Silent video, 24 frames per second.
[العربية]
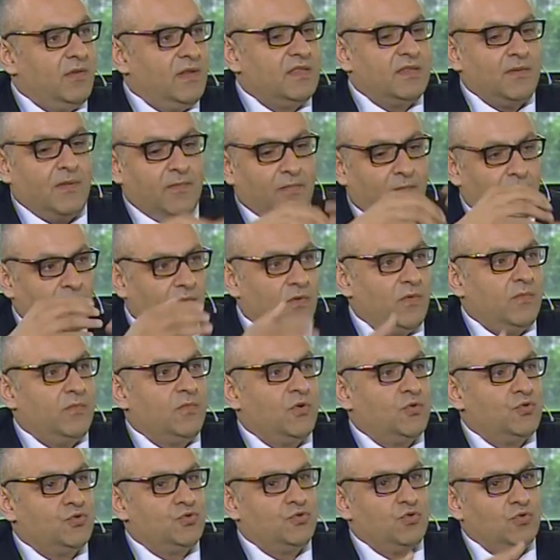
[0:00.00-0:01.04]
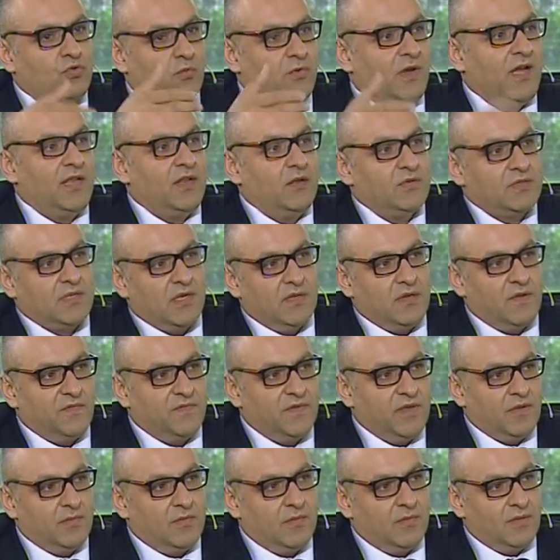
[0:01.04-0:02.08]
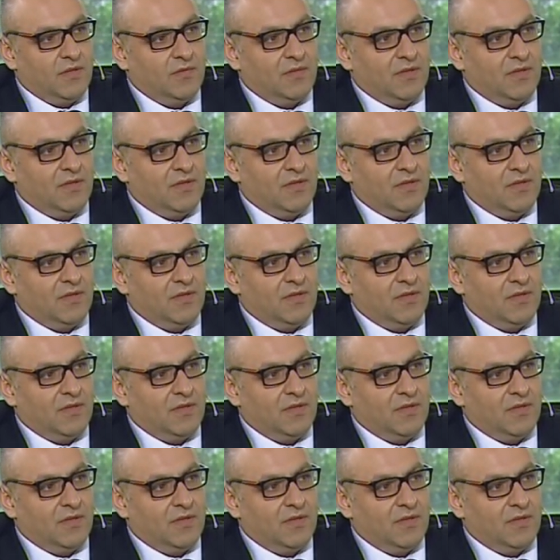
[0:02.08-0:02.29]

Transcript: انت موجود واهلا وسهلا فيك طبعا